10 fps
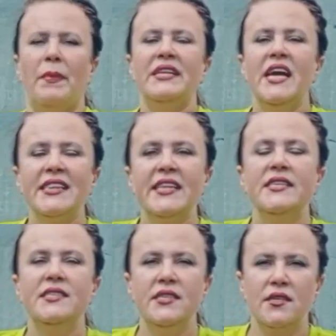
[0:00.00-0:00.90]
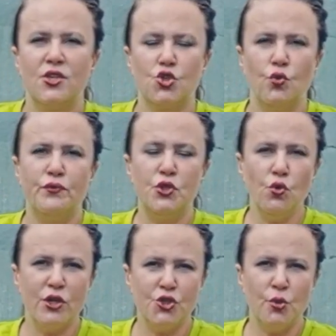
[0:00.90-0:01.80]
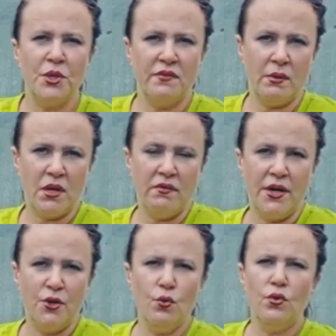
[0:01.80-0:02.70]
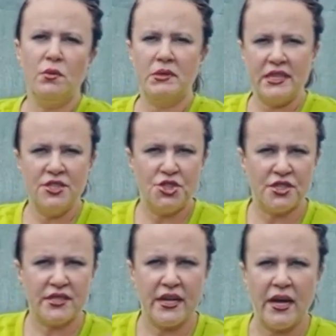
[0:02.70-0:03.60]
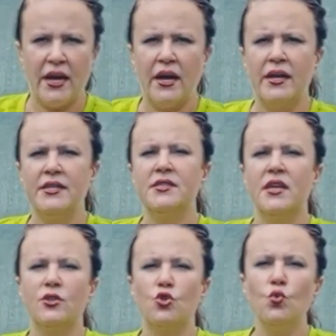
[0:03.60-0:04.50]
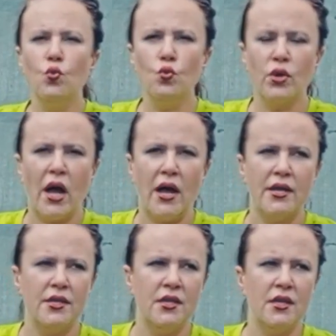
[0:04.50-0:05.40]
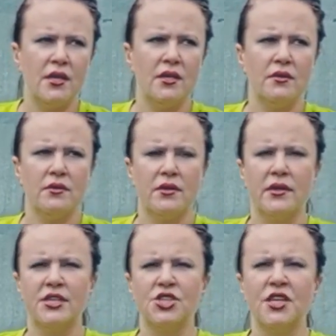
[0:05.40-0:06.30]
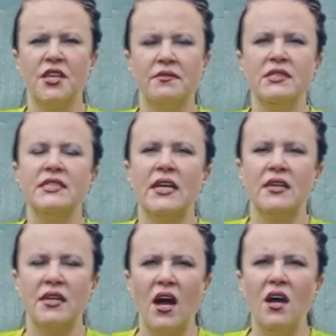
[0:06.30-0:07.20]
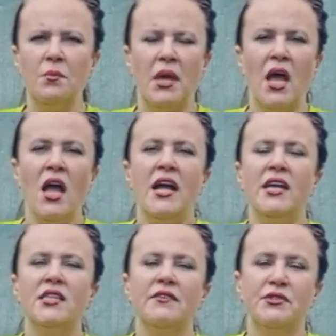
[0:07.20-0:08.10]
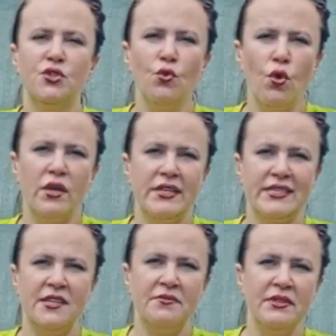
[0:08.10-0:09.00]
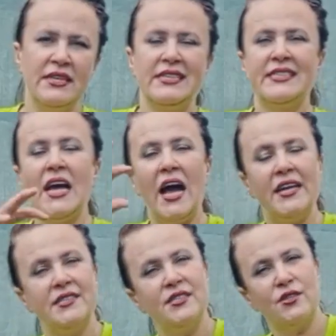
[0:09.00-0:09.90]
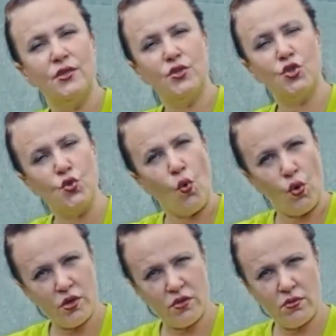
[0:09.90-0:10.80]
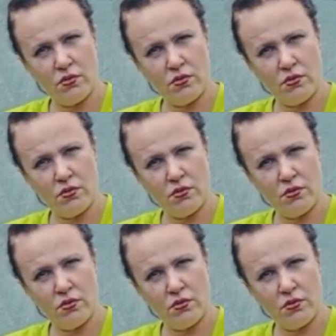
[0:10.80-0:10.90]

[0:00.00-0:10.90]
Понятное дело, что все, о чем я вам говорю, и ботаническая литература, и, и э, хэштеги в Инстаграме, это все, если вы знаете сорт,